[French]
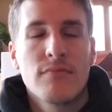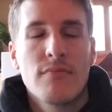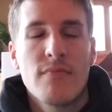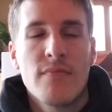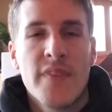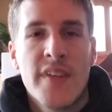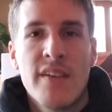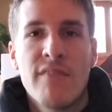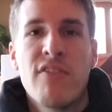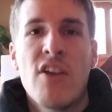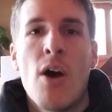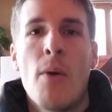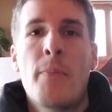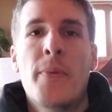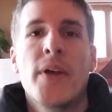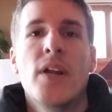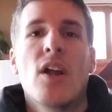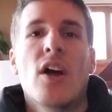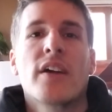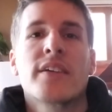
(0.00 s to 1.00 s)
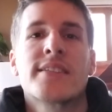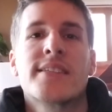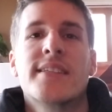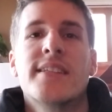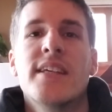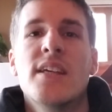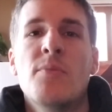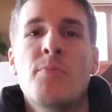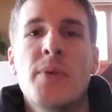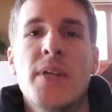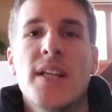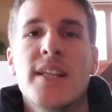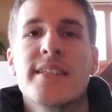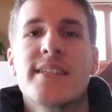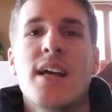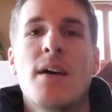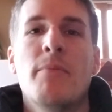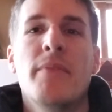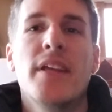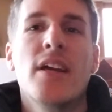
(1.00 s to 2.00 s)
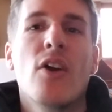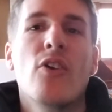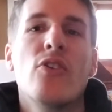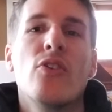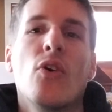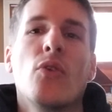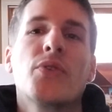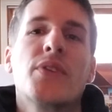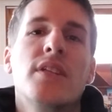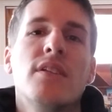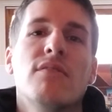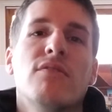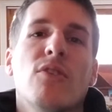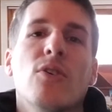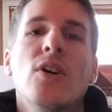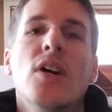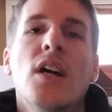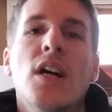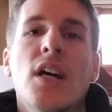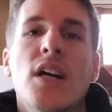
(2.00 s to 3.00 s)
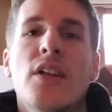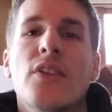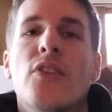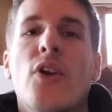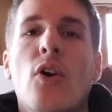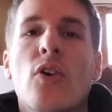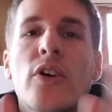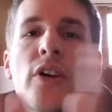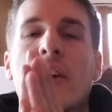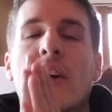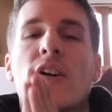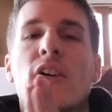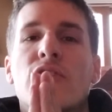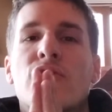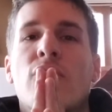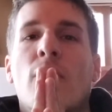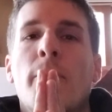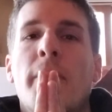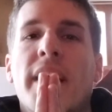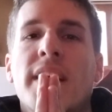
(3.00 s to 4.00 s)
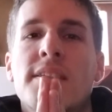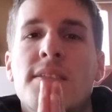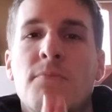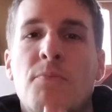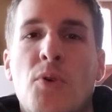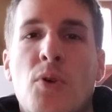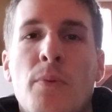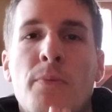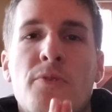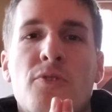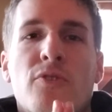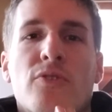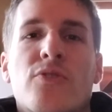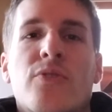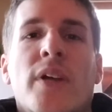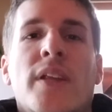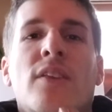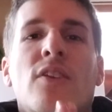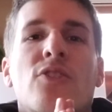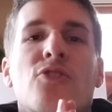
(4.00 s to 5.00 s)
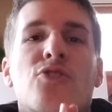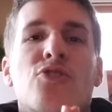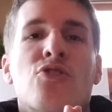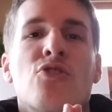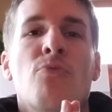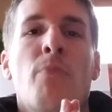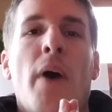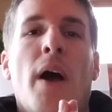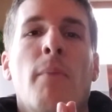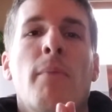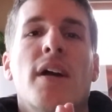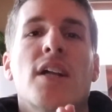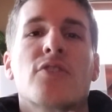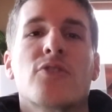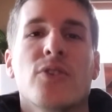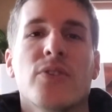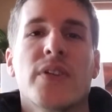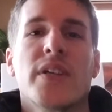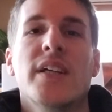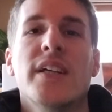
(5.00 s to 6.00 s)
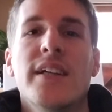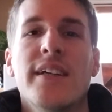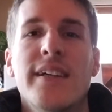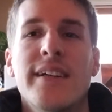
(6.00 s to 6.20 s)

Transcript: développer leurs idées puis les amener à un autre niveau. Donc, euh, je vous remercie beaucoup et je vous souhaite une super belle journée.